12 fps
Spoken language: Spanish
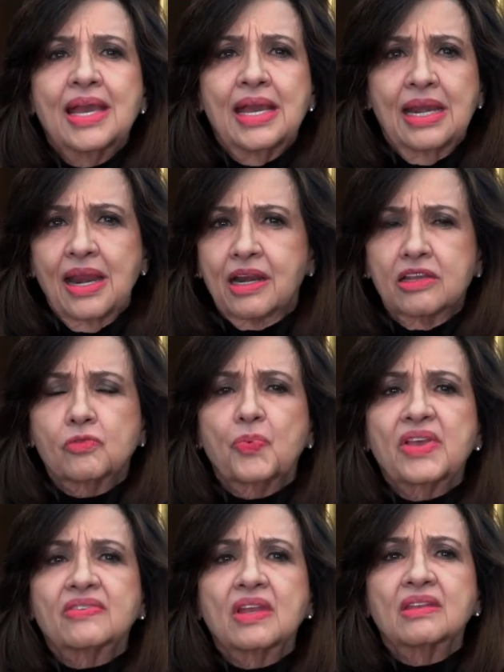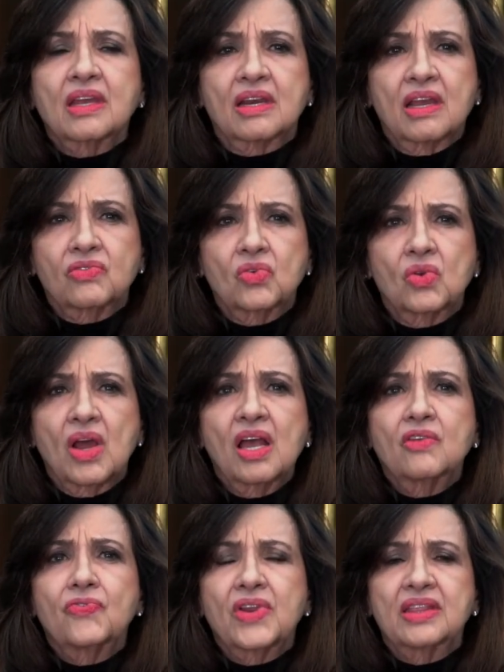en la respuesta
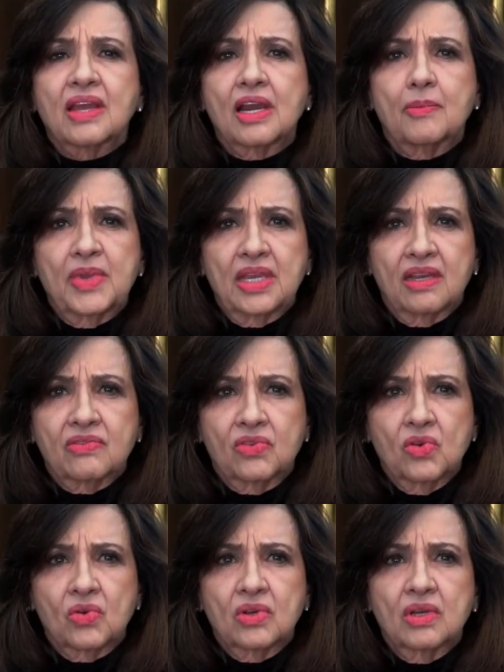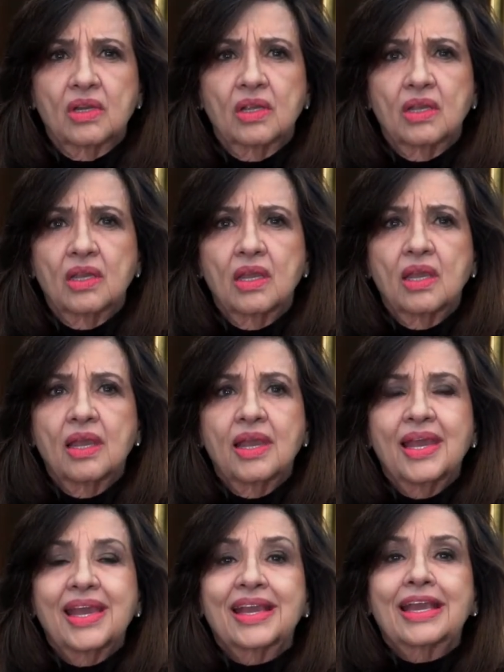internacional frente a la migración,
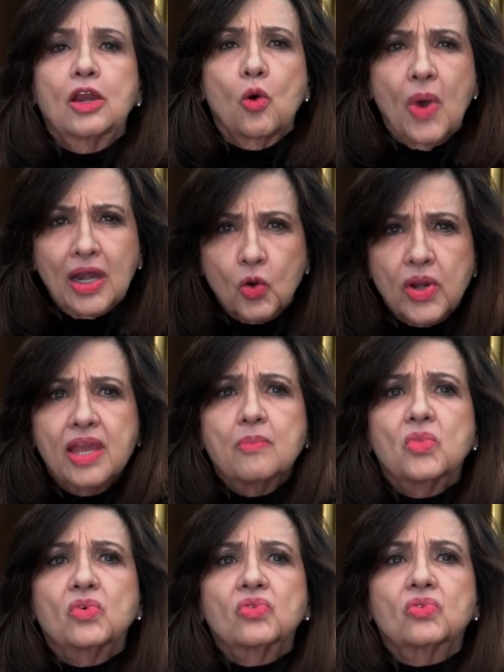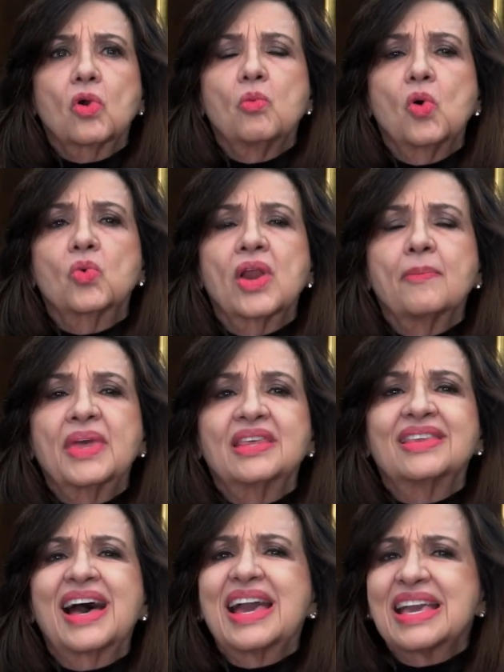que lo valoremos como una
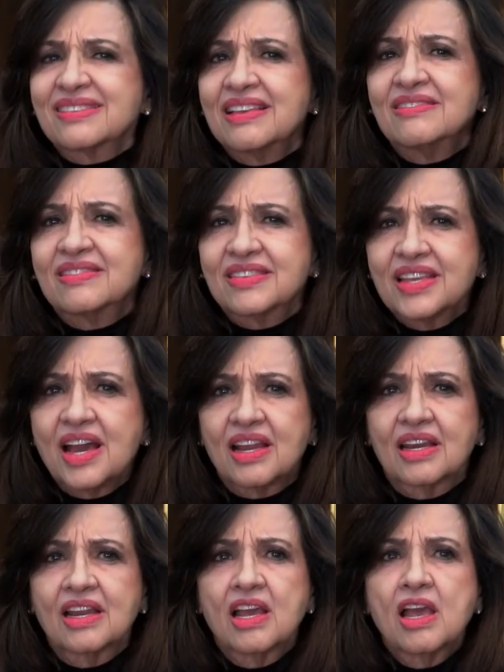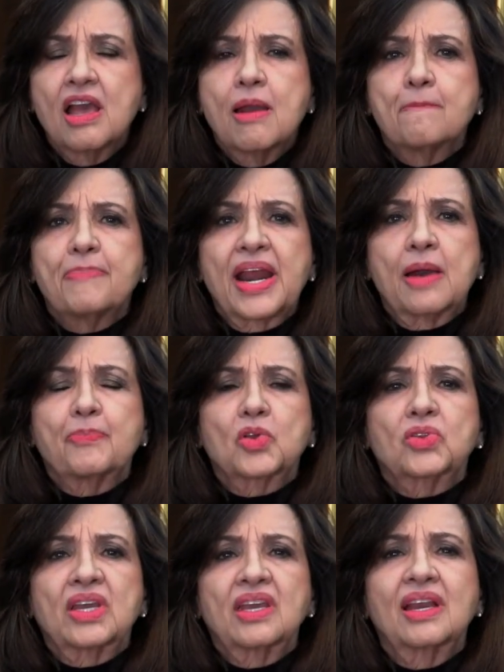medida esencial para
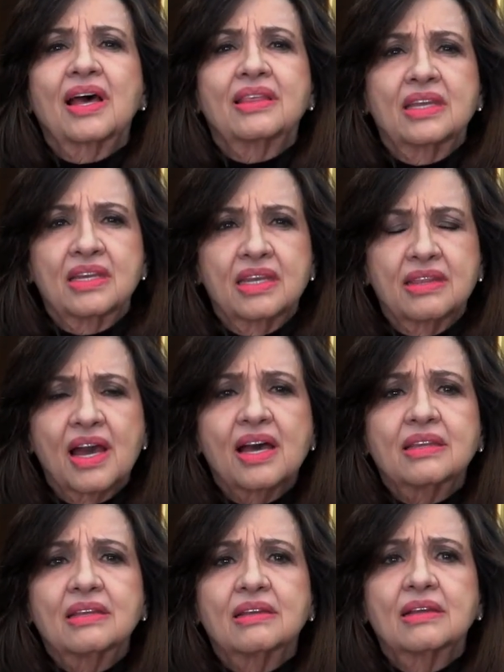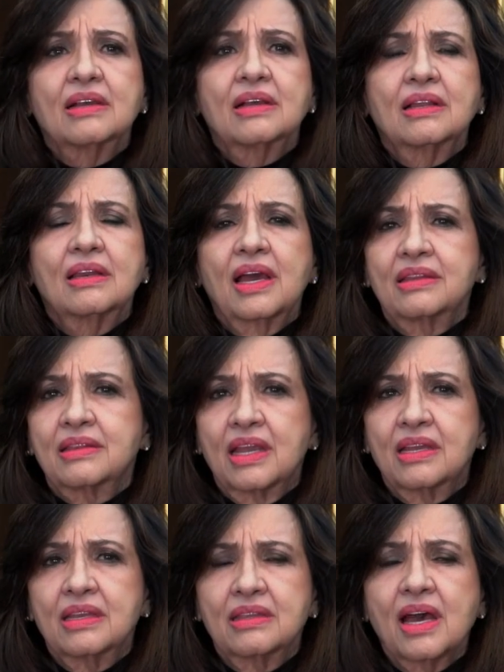proteger la dignidad, la
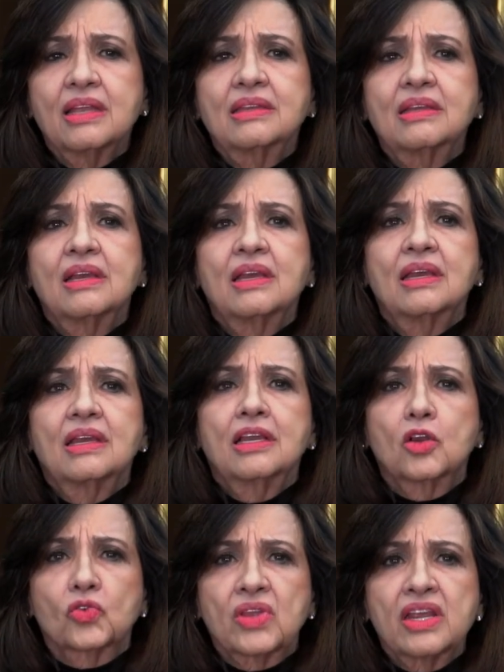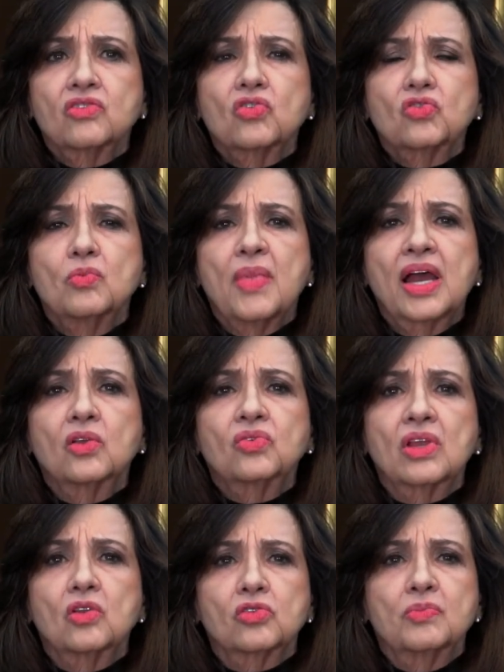integridad y los derechos humanos
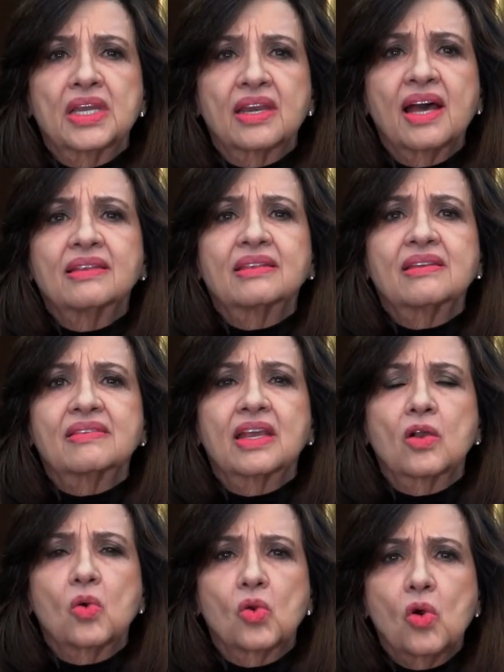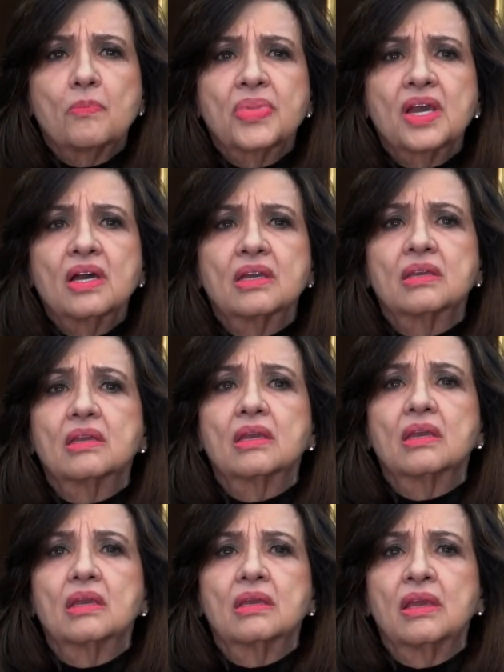de los migrantes en Colombia
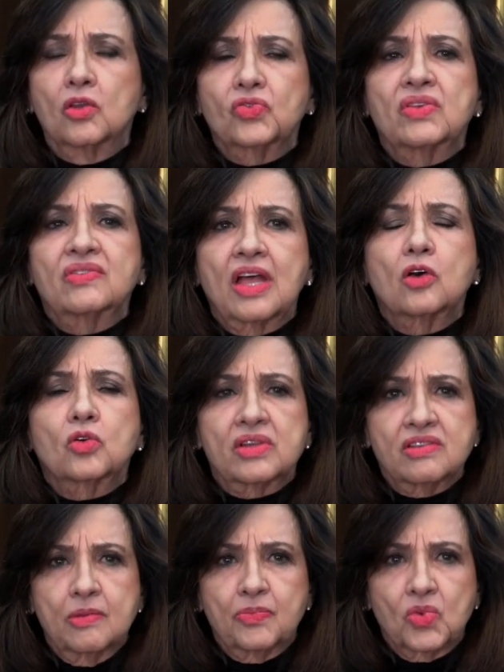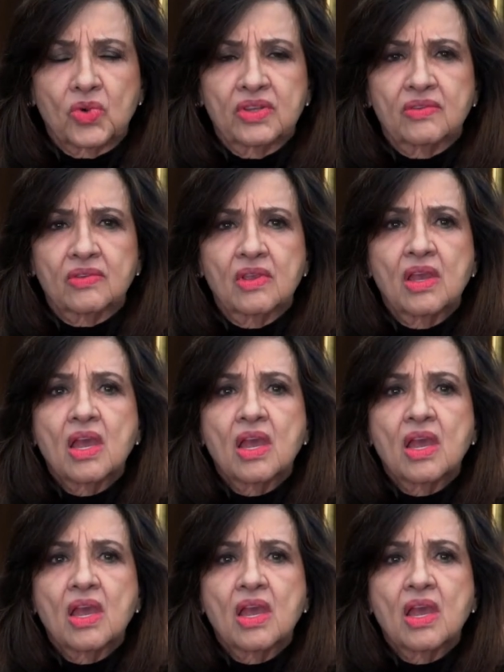y en los estados receptores.